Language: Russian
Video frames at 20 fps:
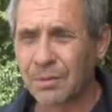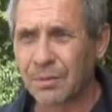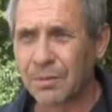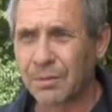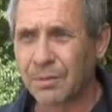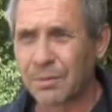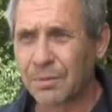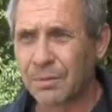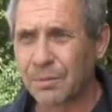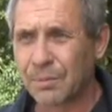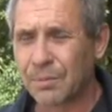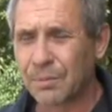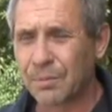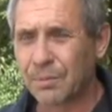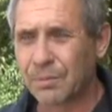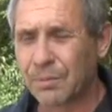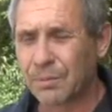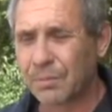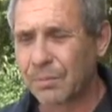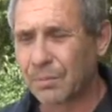утра?
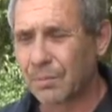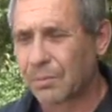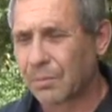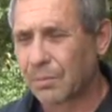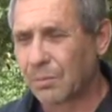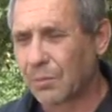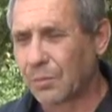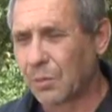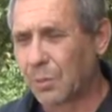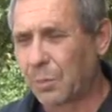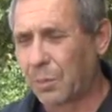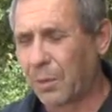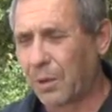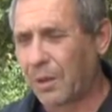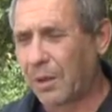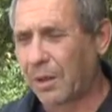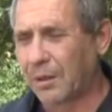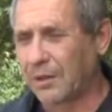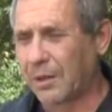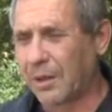Ну, по
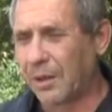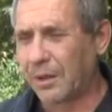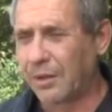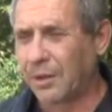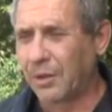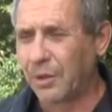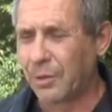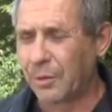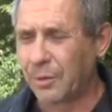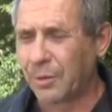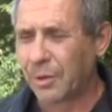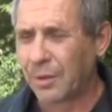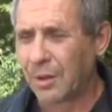Казани